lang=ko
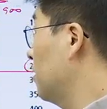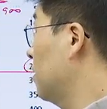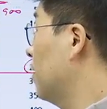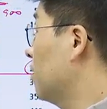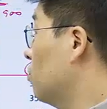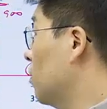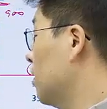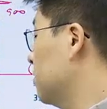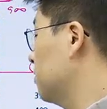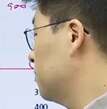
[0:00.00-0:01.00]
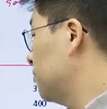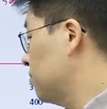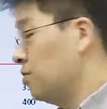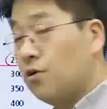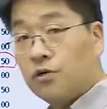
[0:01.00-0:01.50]
예, 콜라는
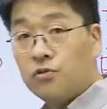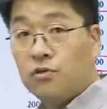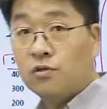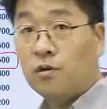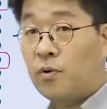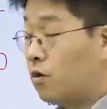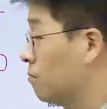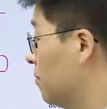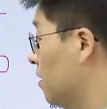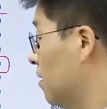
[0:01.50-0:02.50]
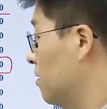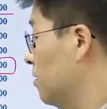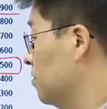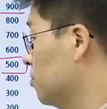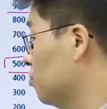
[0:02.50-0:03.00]
0이죠. 100, 0,
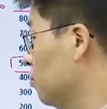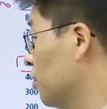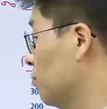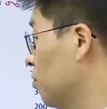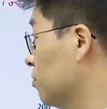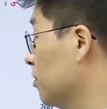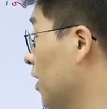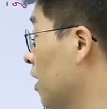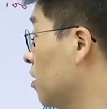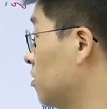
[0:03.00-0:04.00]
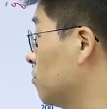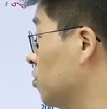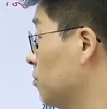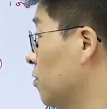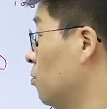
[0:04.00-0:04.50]
이 포인트가
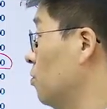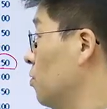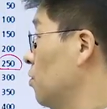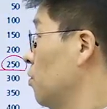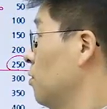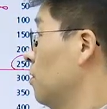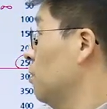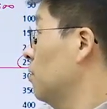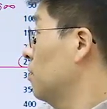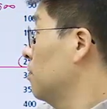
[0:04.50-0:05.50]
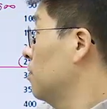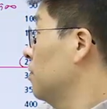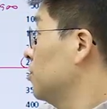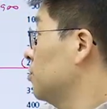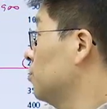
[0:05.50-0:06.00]
A점이 되고 어,
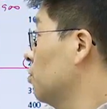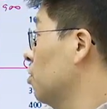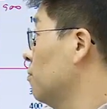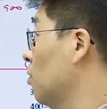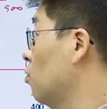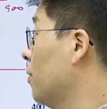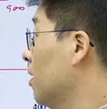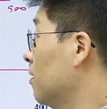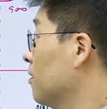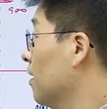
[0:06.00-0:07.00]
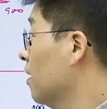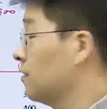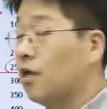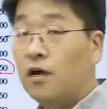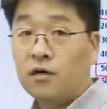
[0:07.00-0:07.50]
0,500 예,
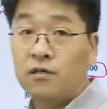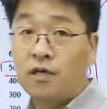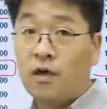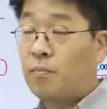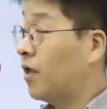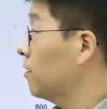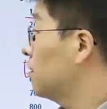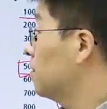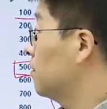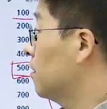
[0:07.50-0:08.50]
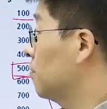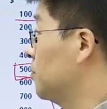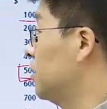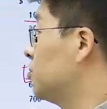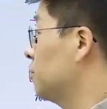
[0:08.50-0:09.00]
그게 100, 아,
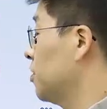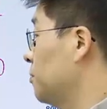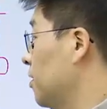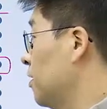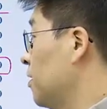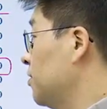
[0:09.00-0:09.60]
B점이 됩니다.